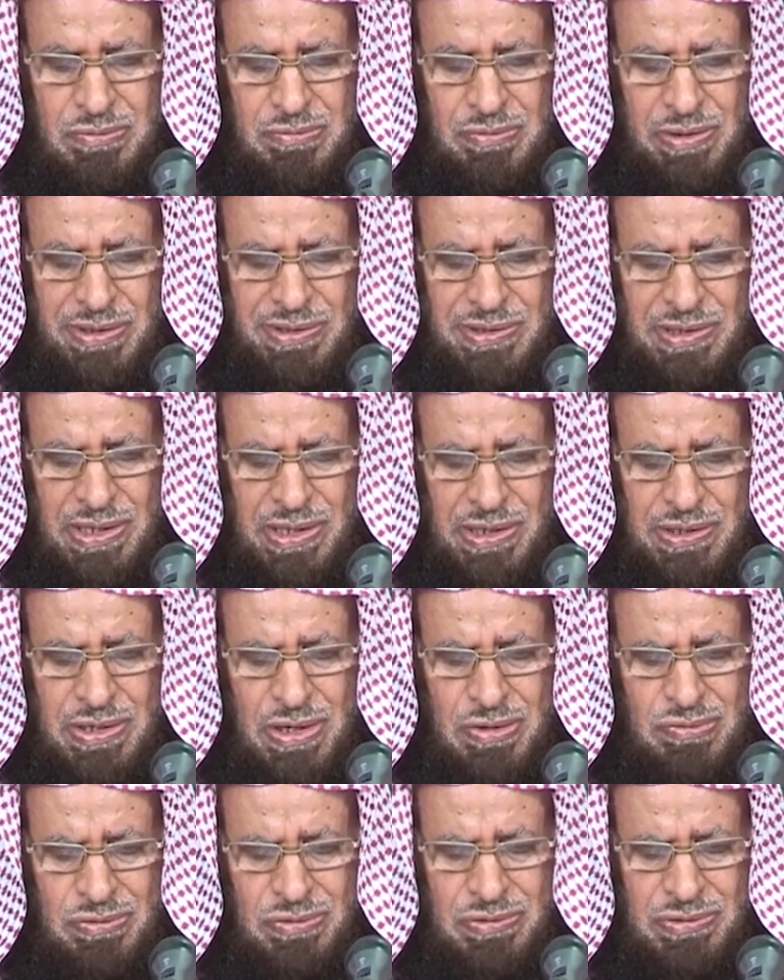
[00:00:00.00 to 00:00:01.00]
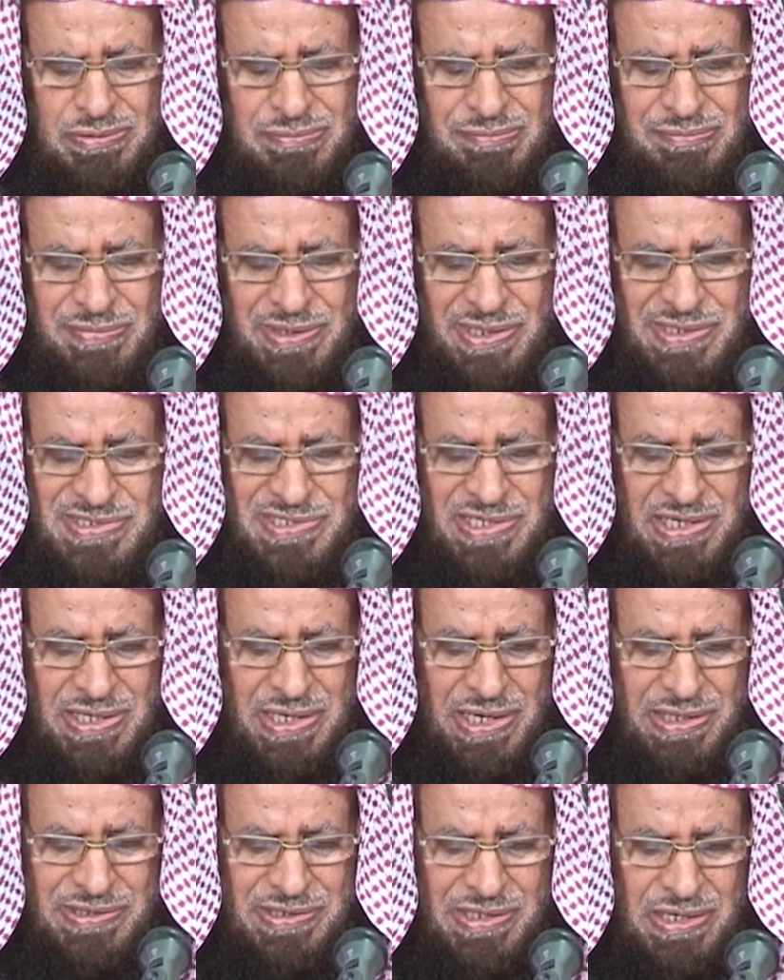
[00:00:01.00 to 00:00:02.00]
وهي نوع من
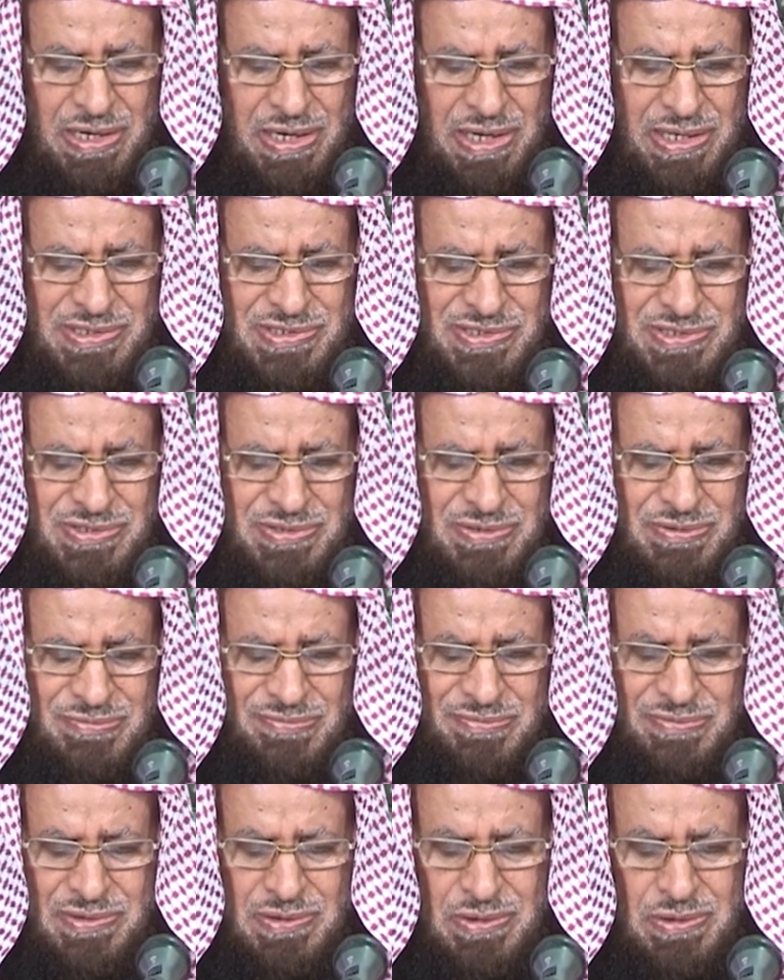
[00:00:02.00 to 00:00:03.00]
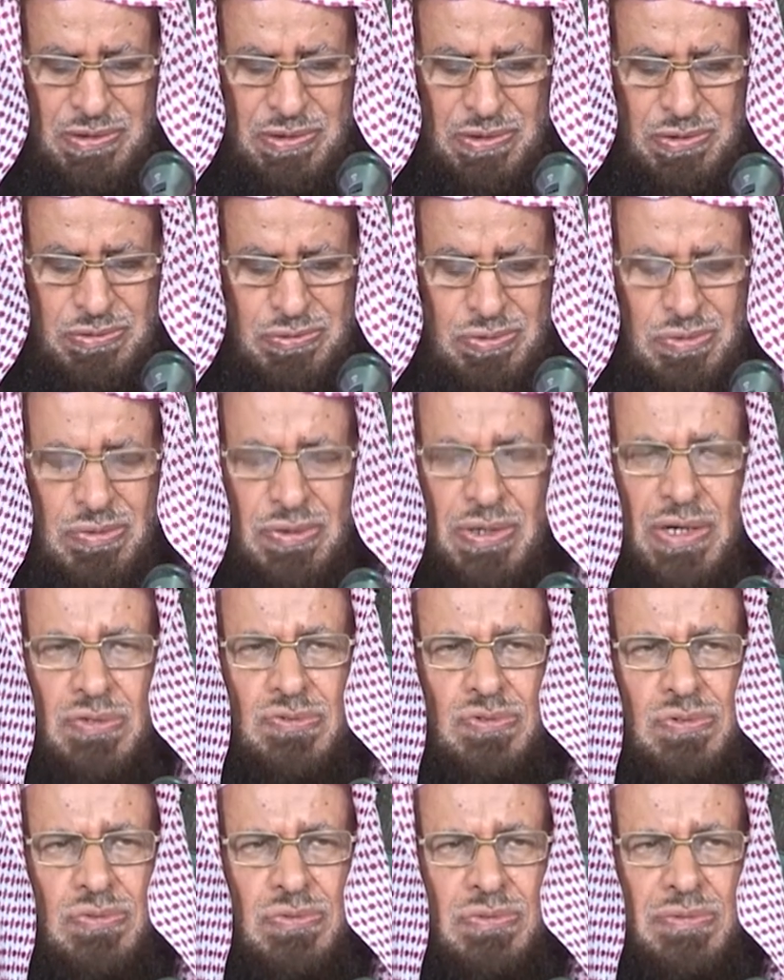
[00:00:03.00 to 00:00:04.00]
الزكاة خاص
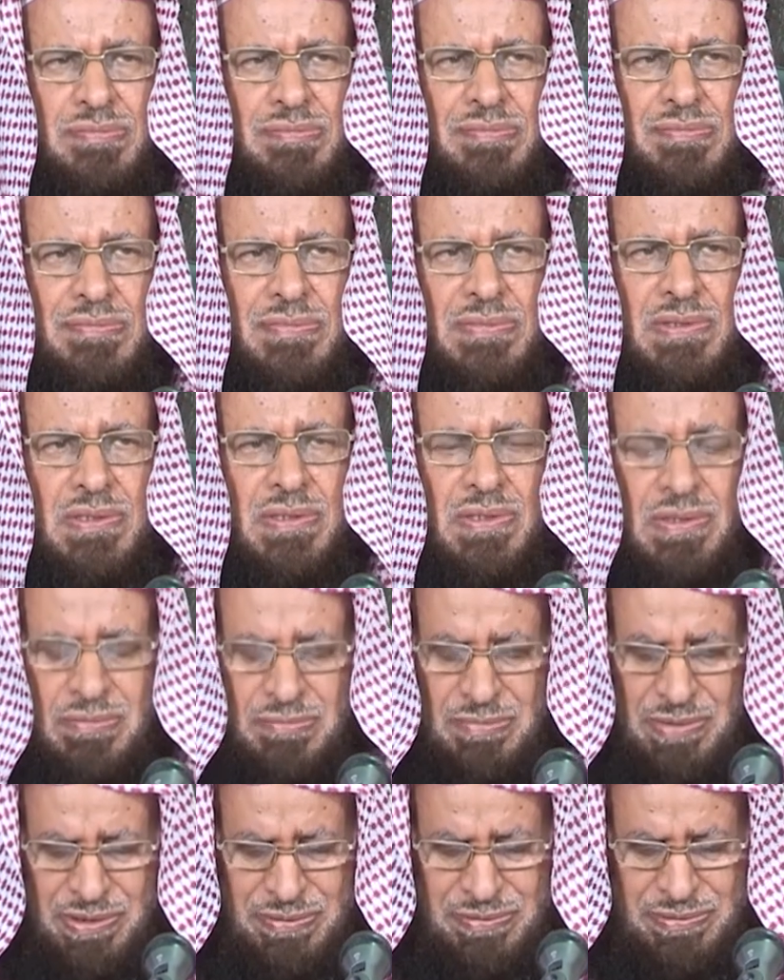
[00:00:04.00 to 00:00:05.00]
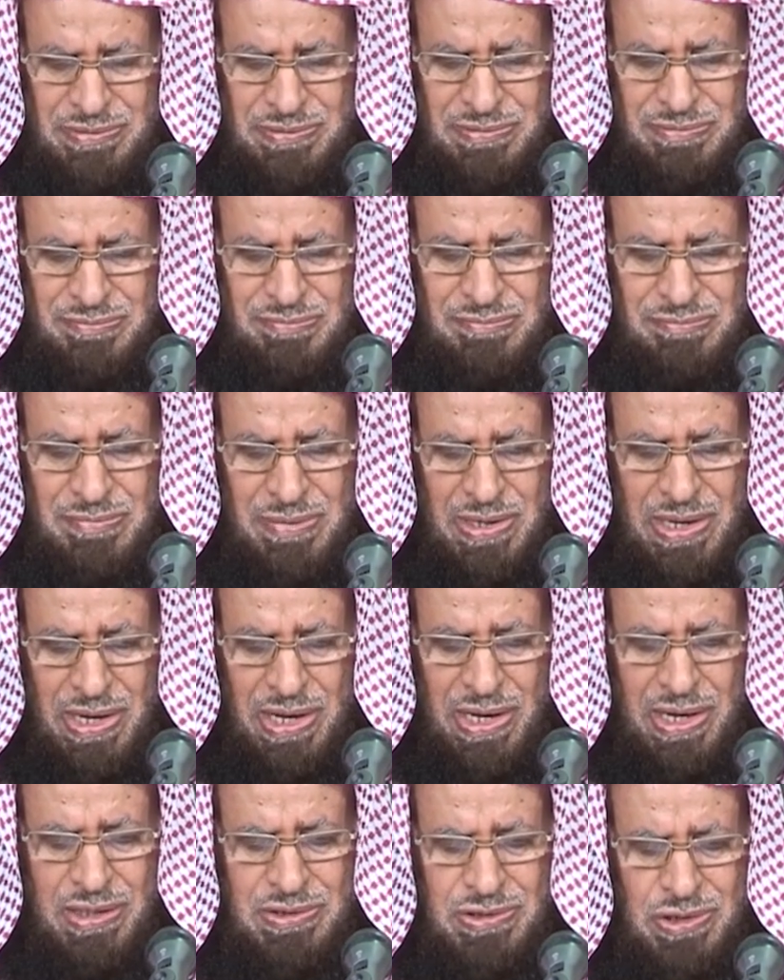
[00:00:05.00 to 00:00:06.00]
تخرج من ما
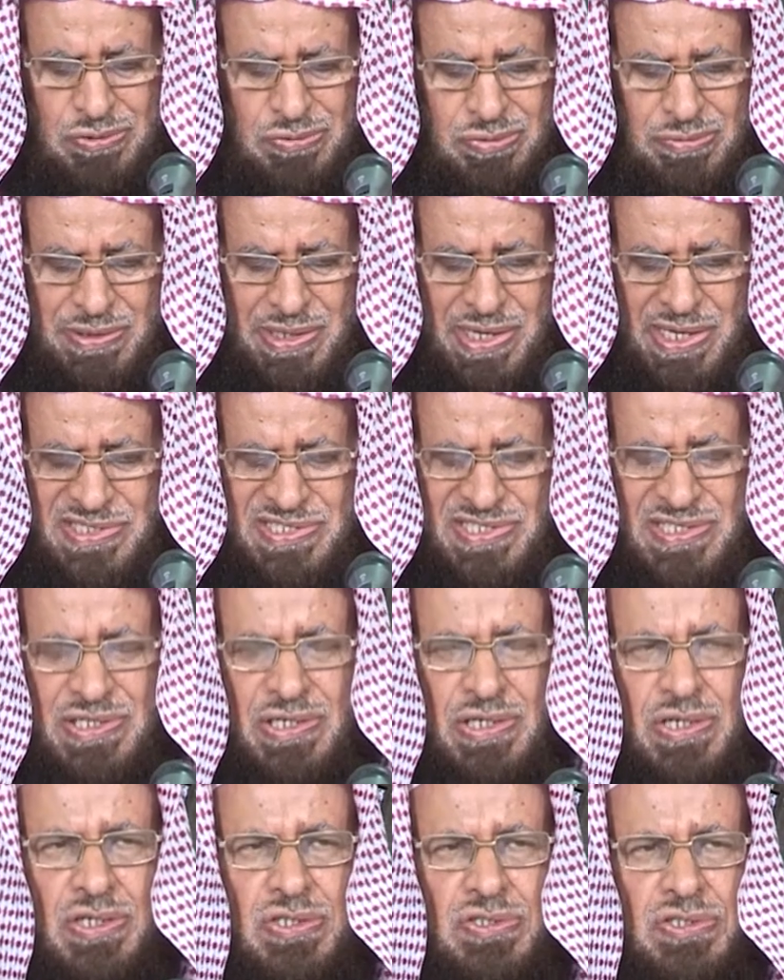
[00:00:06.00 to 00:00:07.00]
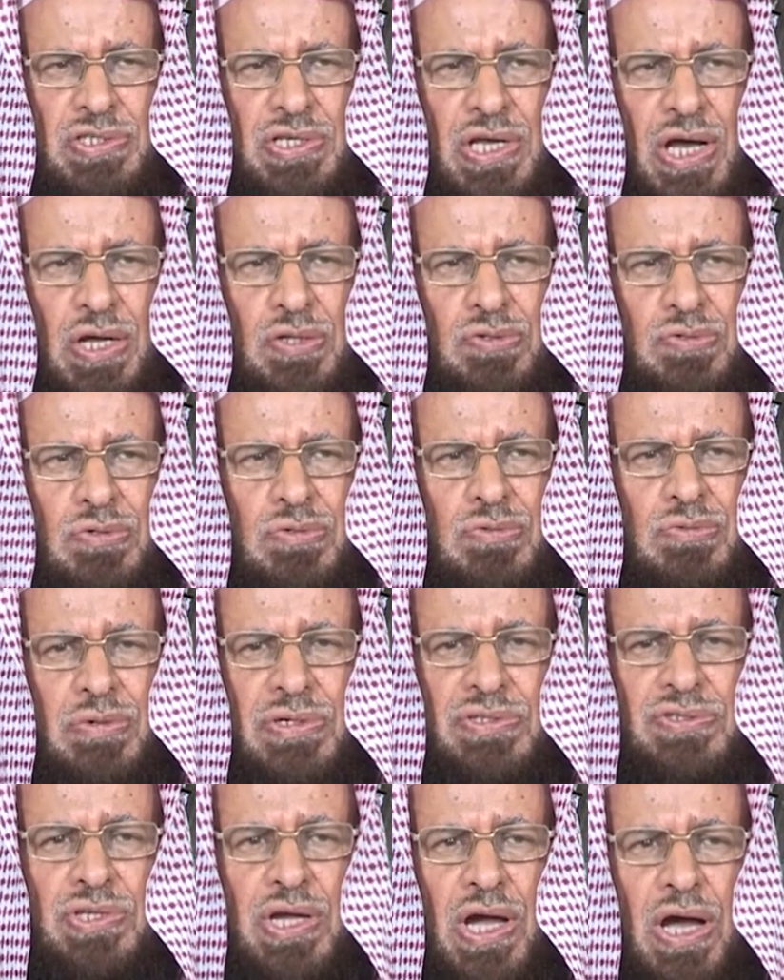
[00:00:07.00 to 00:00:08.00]
عادة الناس اقتياته
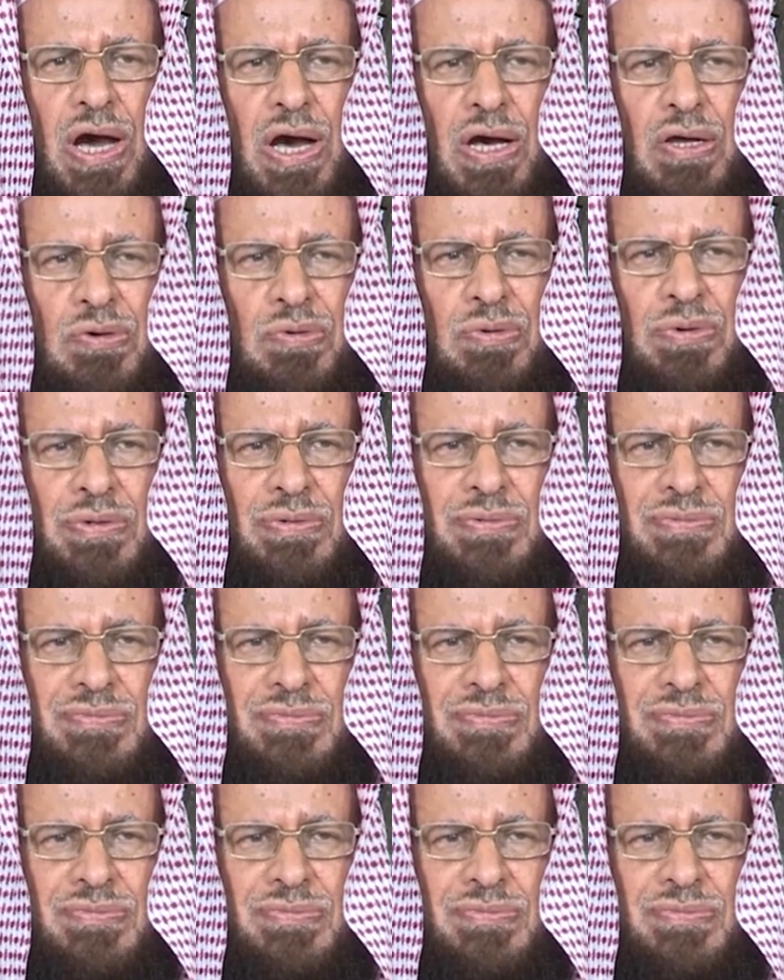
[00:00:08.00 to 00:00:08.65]
وادخاره